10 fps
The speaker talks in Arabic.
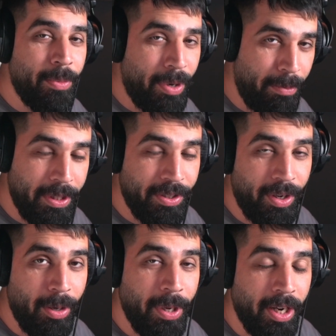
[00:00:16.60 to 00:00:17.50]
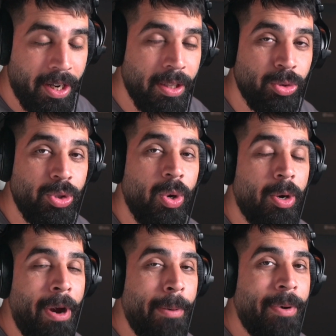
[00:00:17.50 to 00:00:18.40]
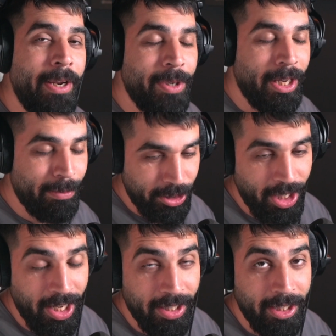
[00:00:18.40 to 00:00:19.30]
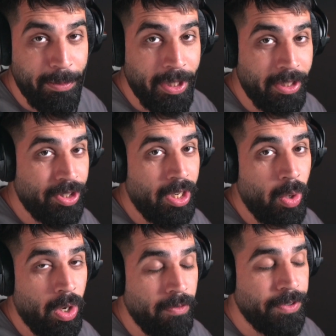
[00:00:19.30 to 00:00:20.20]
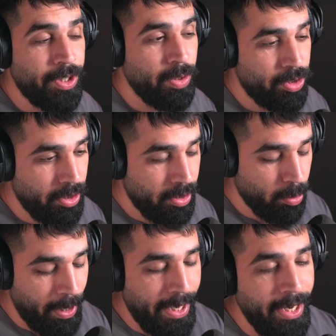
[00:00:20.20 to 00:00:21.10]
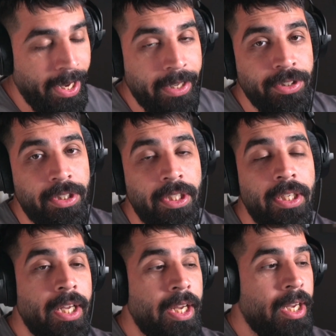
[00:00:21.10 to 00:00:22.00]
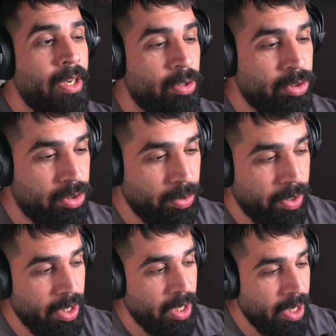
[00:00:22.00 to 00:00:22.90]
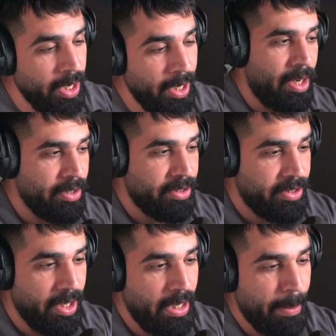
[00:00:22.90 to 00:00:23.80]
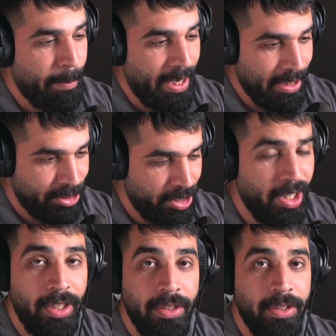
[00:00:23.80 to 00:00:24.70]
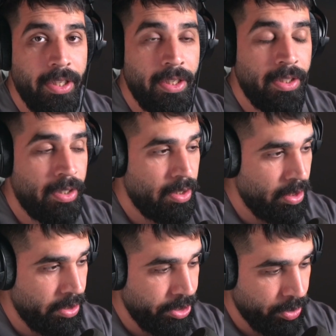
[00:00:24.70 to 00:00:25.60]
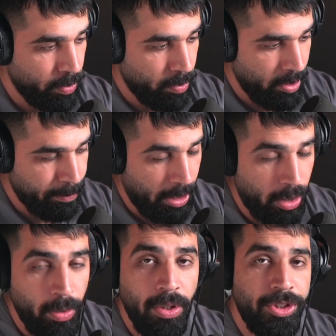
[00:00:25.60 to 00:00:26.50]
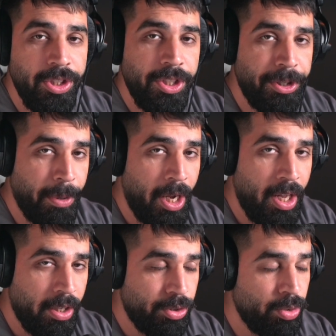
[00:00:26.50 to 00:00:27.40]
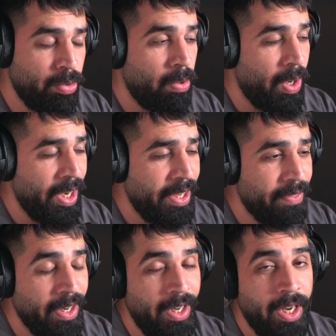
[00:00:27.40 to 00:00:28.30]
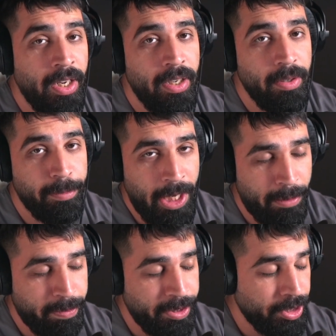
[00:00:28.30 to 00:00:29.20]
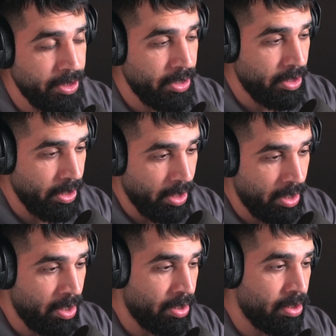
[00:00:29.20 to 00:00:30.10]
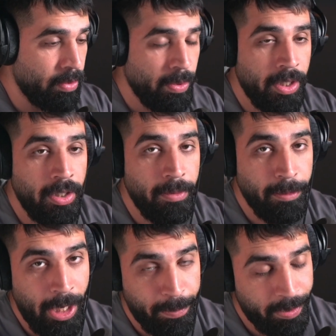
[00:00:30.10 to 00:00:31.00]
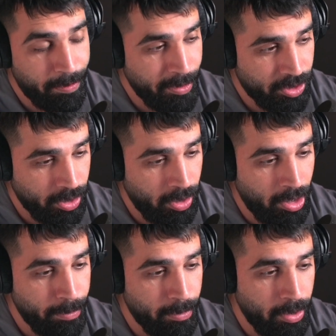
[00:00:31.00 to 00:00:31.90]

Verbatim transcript: ورحمة الله وبركاته شلونكم حبايب قلب إن شاء الله طيبين رجعنا لكم فيديو جديد وبحلقة جديدة أسطورية عن نتكلم على شغلتين اللي هو المخلوق الجديد بارك 2 وايضا عن ماب جديد لارك 1 ماب من صنع الم...